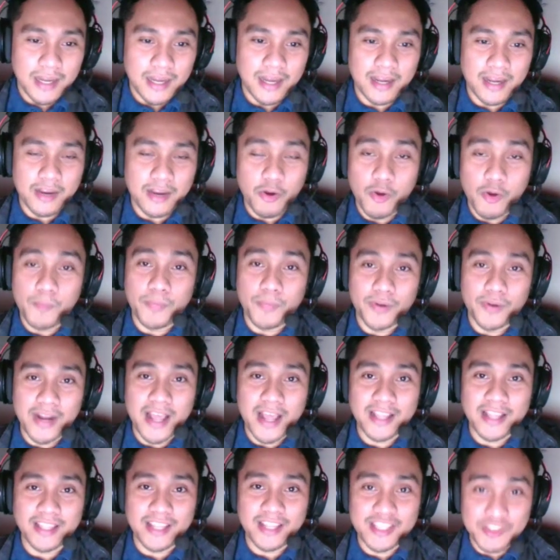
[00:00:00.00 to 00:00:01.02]
Ang goal po
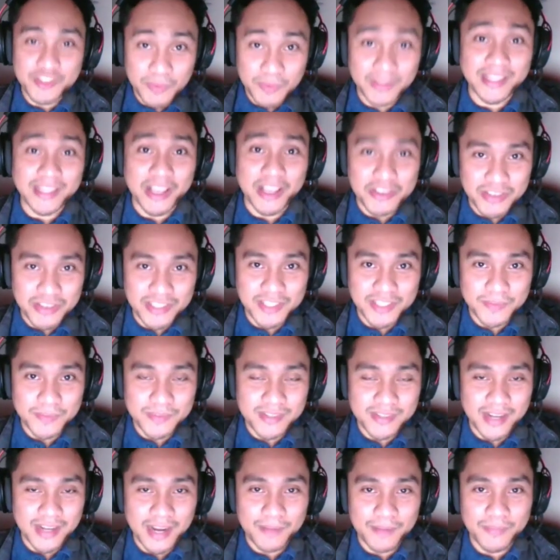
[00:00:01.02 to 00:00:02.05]
natin is 1,000
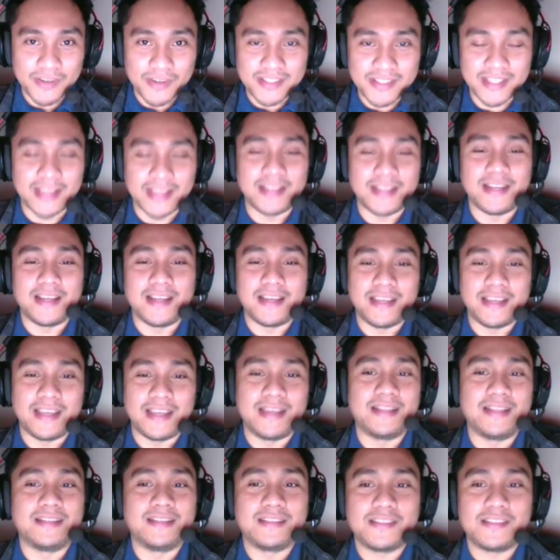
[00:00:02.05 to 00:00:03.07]
subscribers sana.
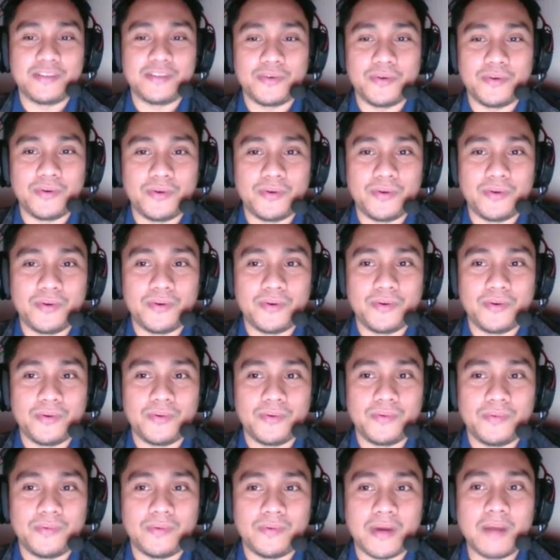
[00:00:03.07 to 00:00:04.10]
Ayan. So,
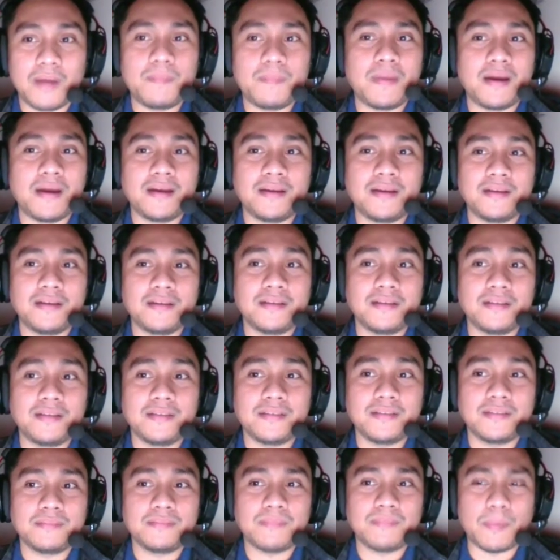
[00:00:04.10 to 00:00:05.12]
habang
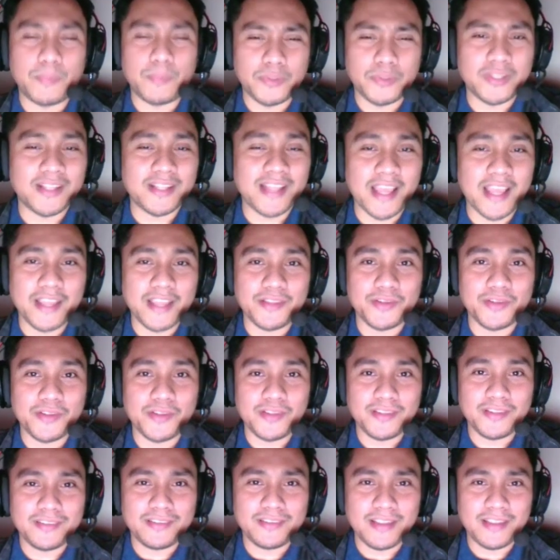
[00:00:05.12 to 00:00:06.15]
papunta tayo
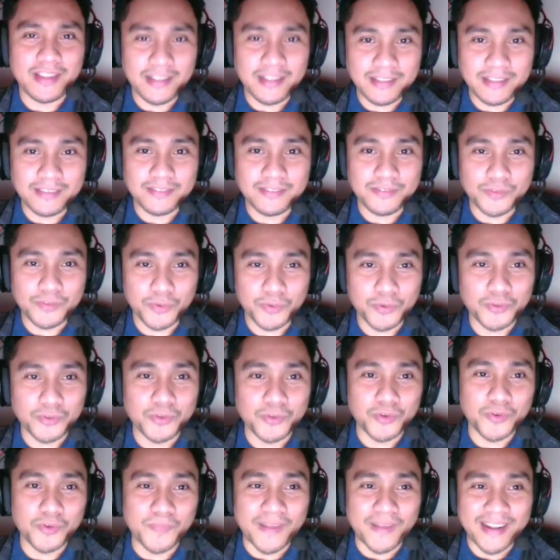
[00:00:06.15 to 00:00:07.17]
doon, eh,
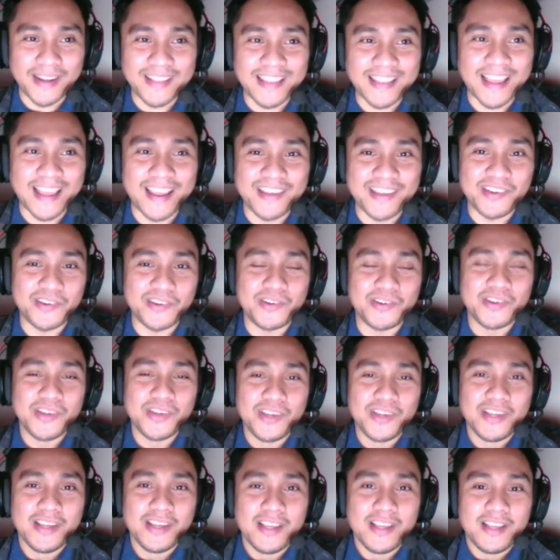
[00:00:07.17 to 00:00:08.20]
turo-turo pa rin tayo.
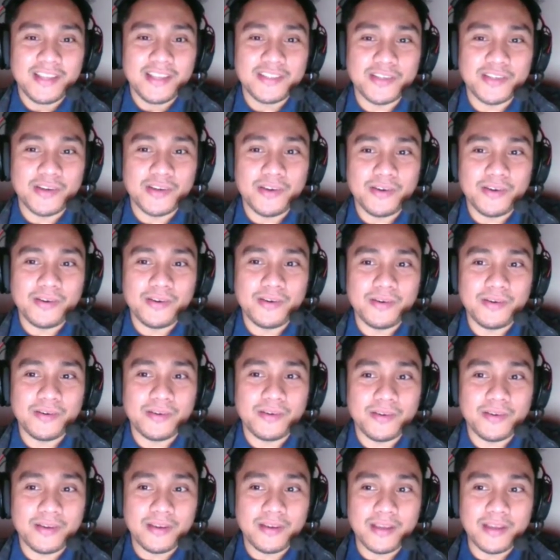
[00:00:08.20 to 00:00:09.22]
So,
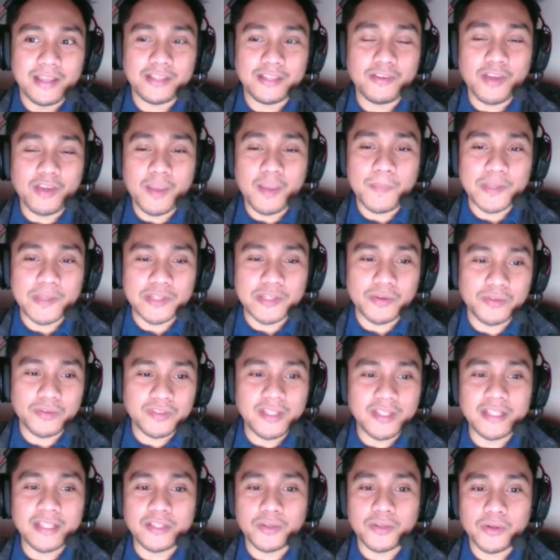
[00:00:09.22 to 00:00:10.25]
etong episode
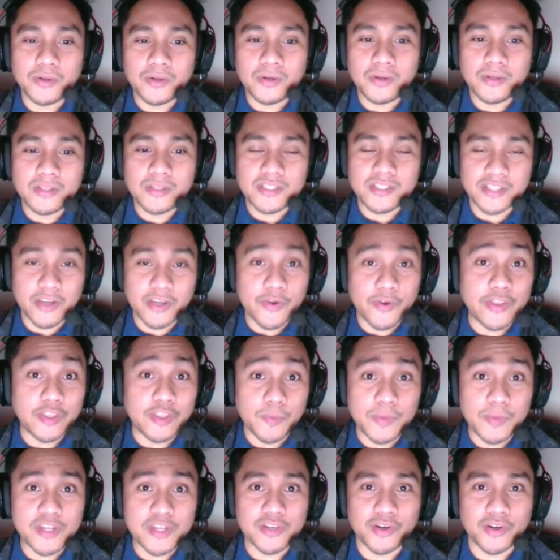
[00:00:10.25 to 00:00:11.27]
na to is going
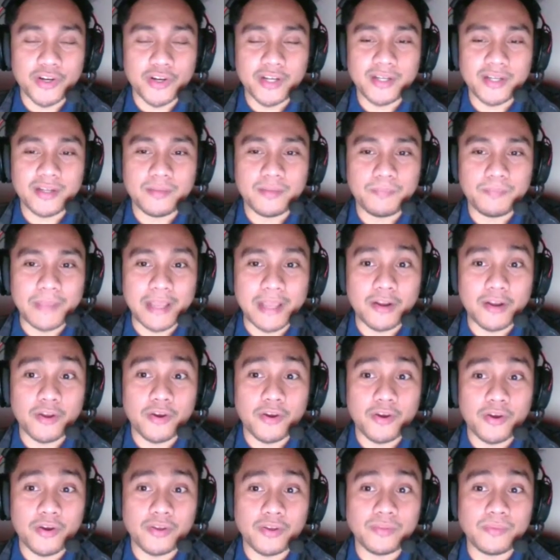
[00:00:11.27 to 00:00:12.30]
to be short,
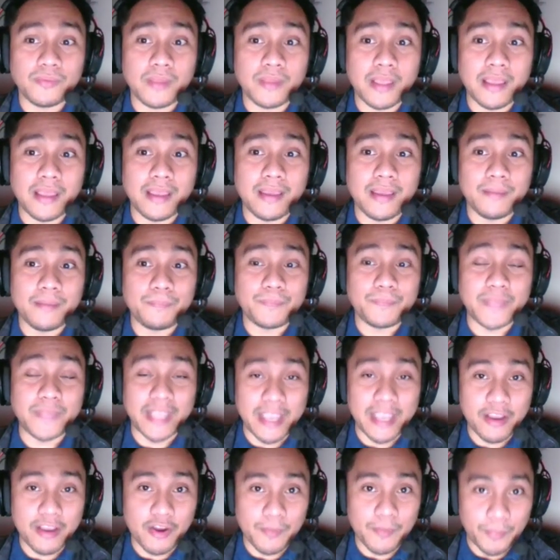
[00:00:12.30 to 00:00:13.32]
pero
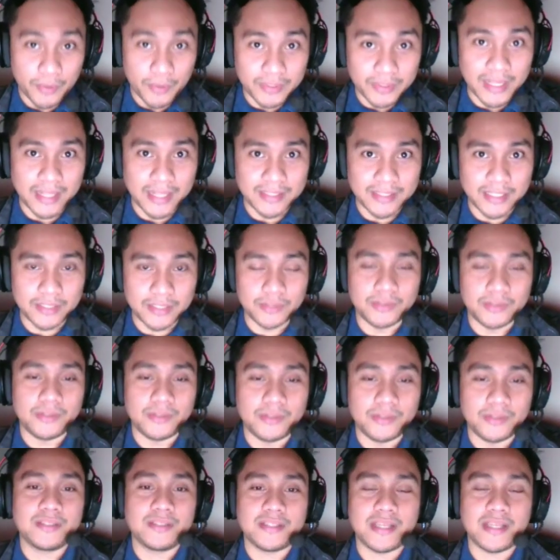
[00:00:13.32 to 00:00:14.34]
tingin ko importante to
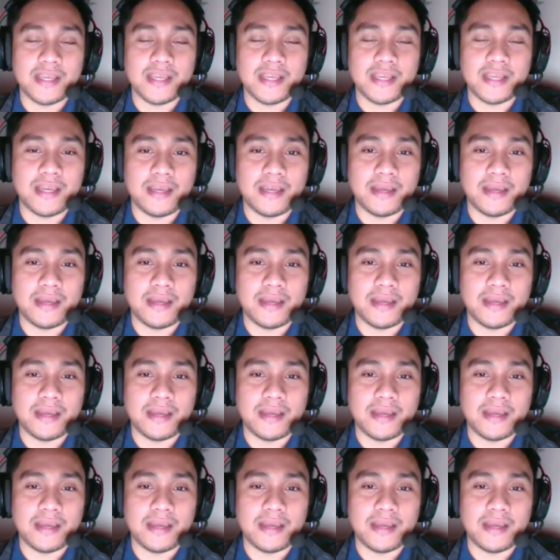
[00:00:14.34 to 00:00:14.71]
sa